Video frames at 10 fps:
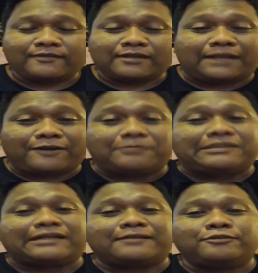Kenapa kok
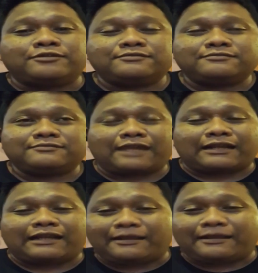bisa gemuk?
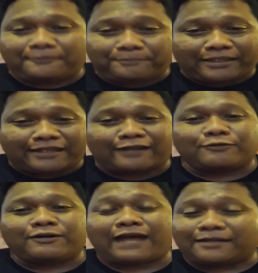Karena pikiran
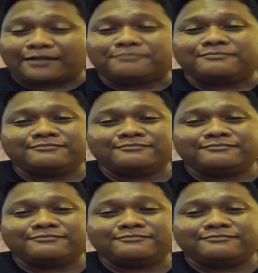gue adem